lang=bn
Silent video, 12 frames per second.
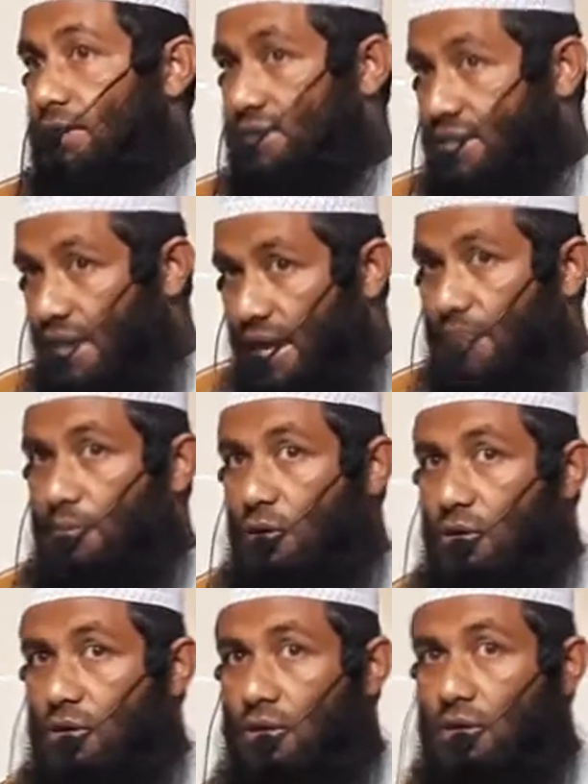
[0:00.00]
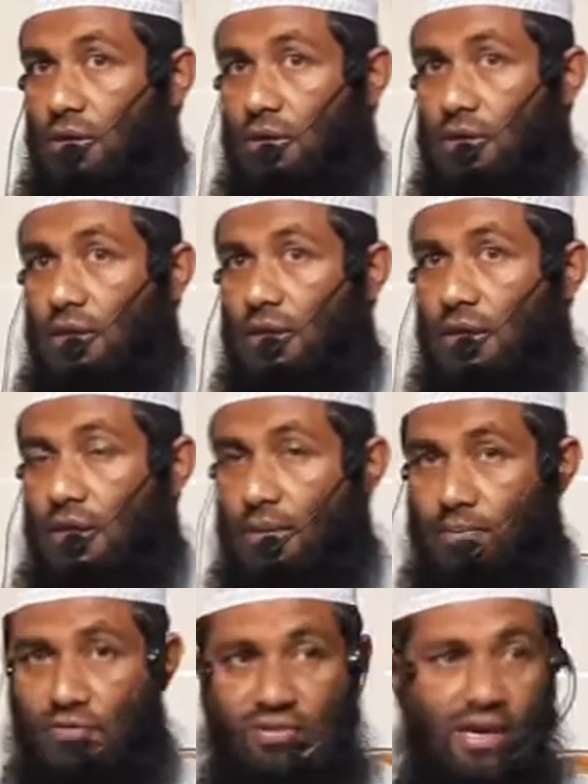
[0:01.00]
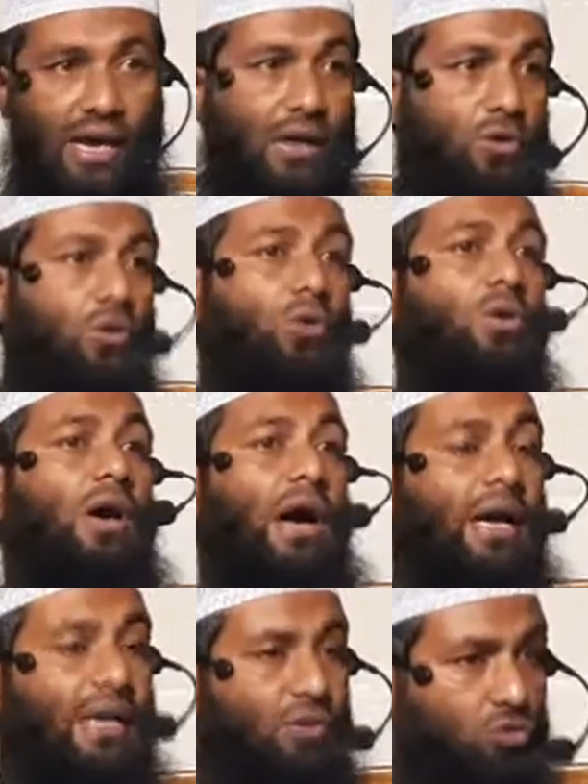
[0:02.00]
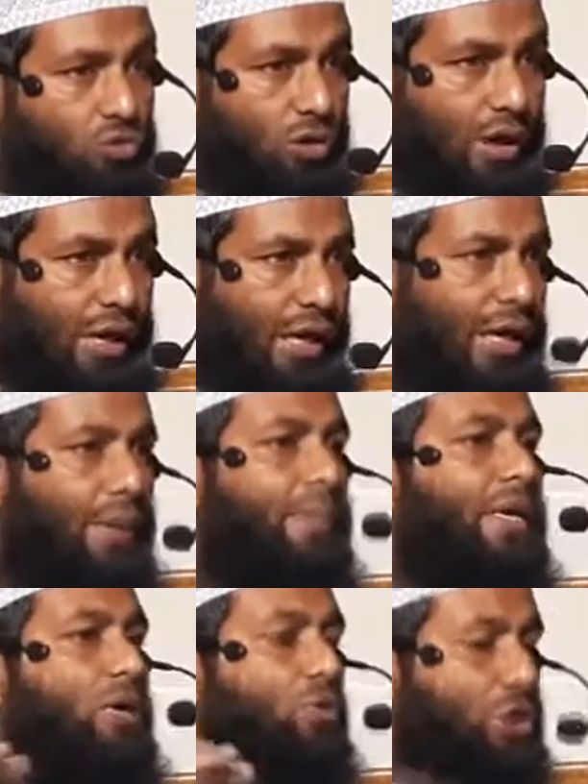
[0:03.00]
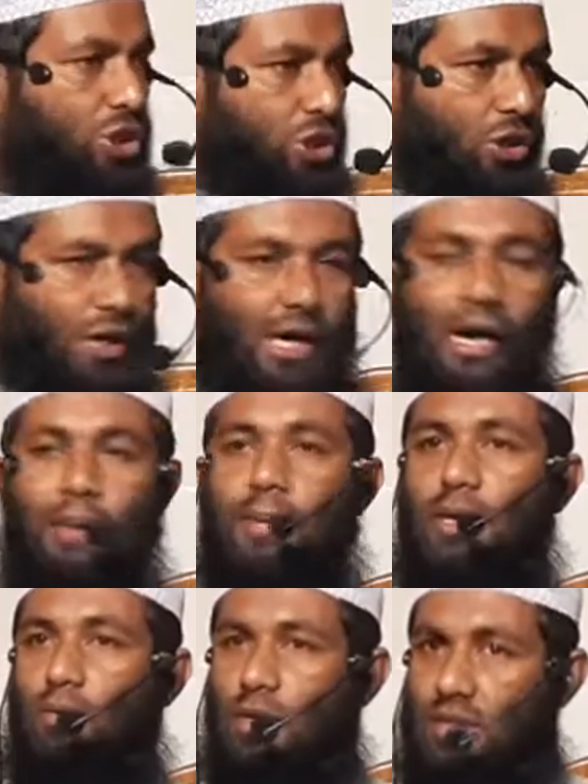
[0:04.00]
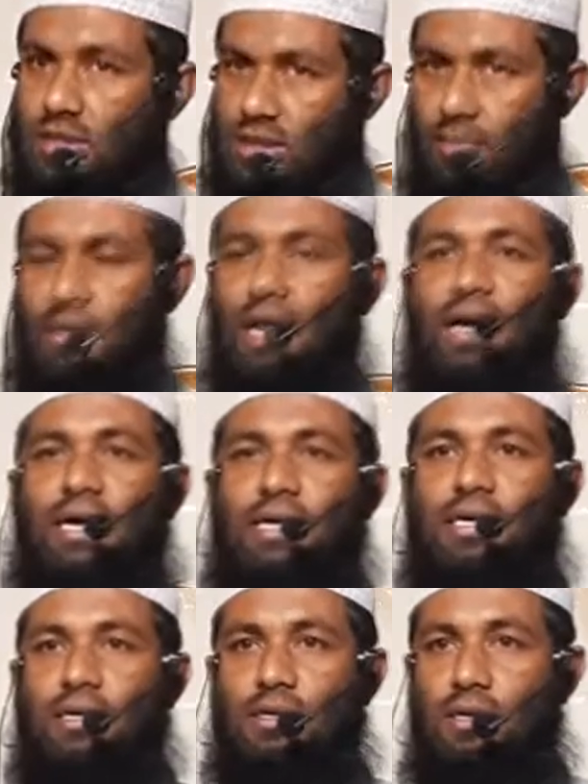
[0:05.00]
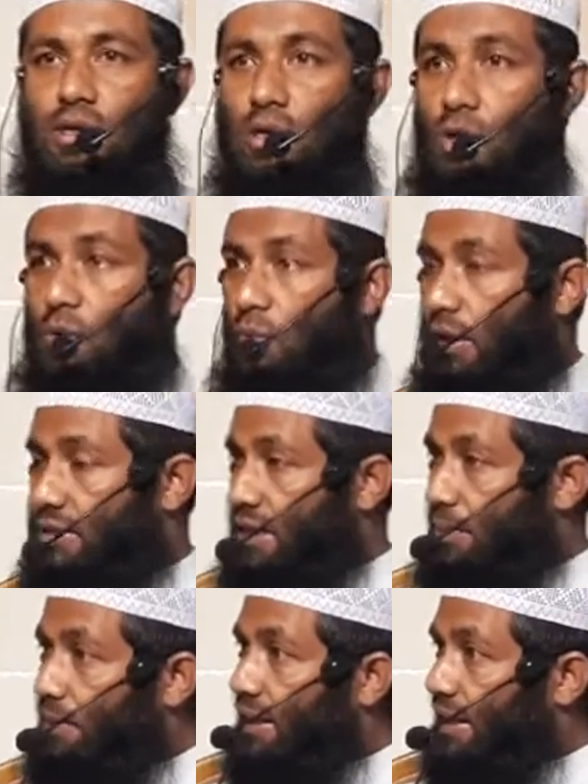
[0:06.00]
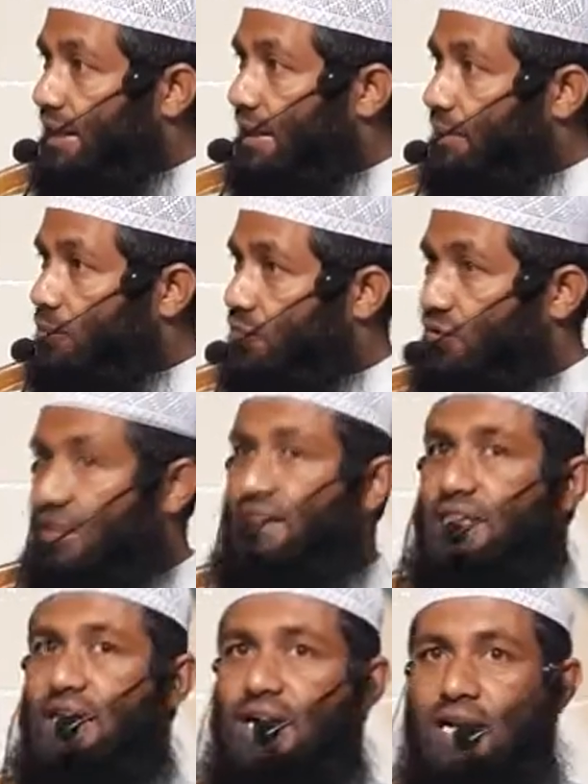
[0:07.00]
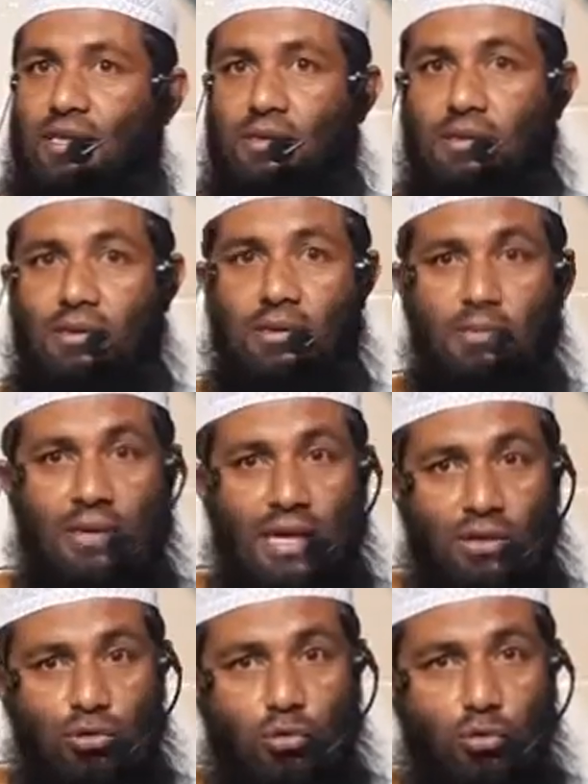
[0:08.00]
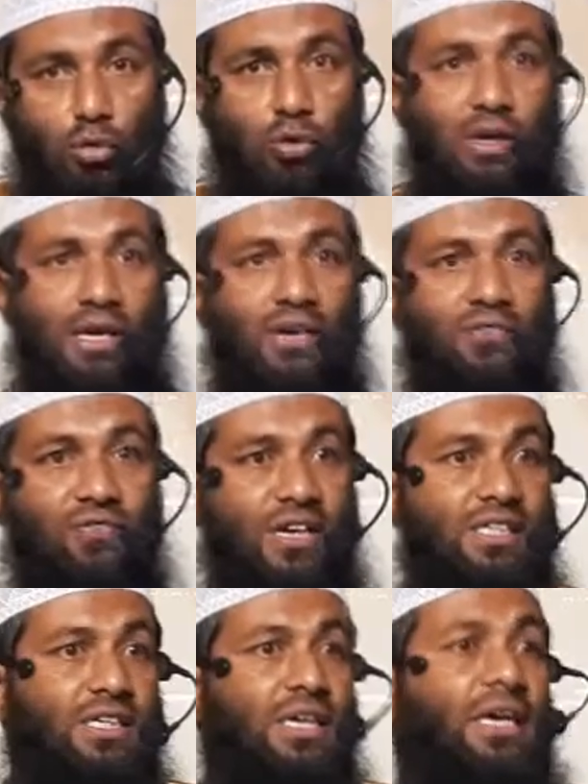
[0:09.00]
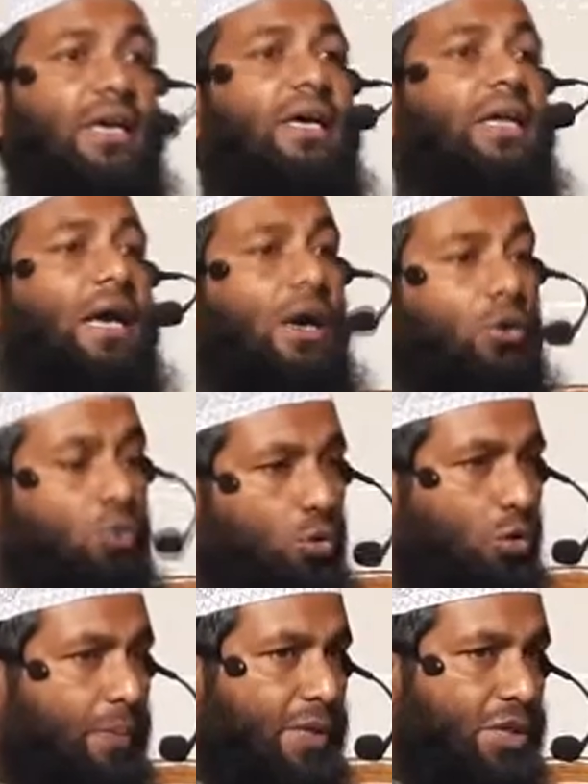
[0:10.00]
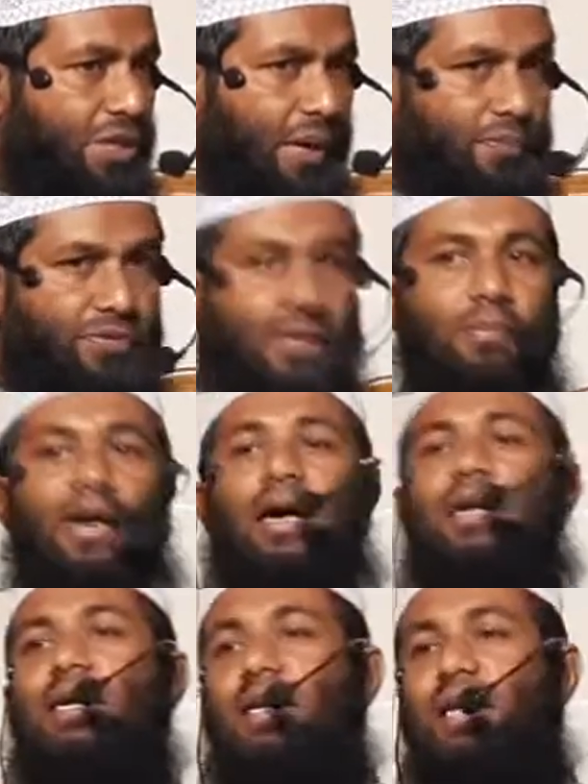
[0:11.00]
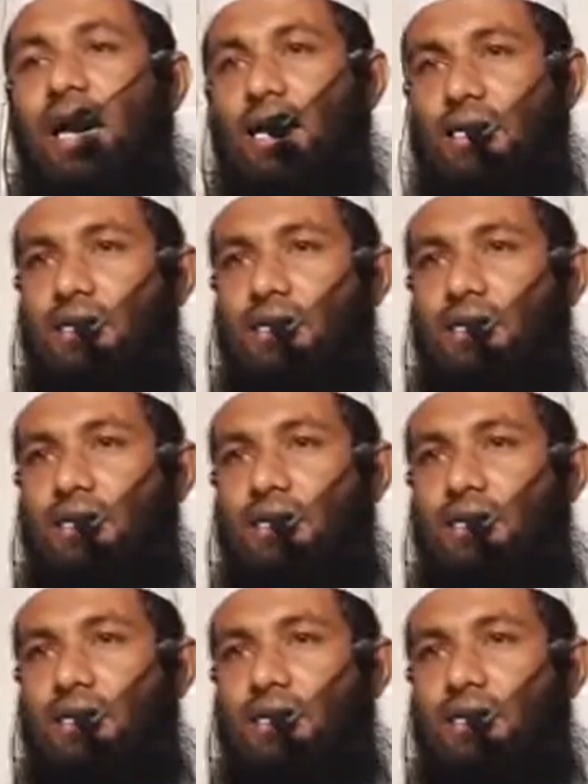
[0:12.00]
সিয়াম হলো ইমসাকু আনি তামি ও সরাবি ওয়াল জিমাই ও জামিউল মুফাত্তারাত মিনা তুলু আইল ফাজরি ইলা গুরুব শামসি মাহান্নিয়া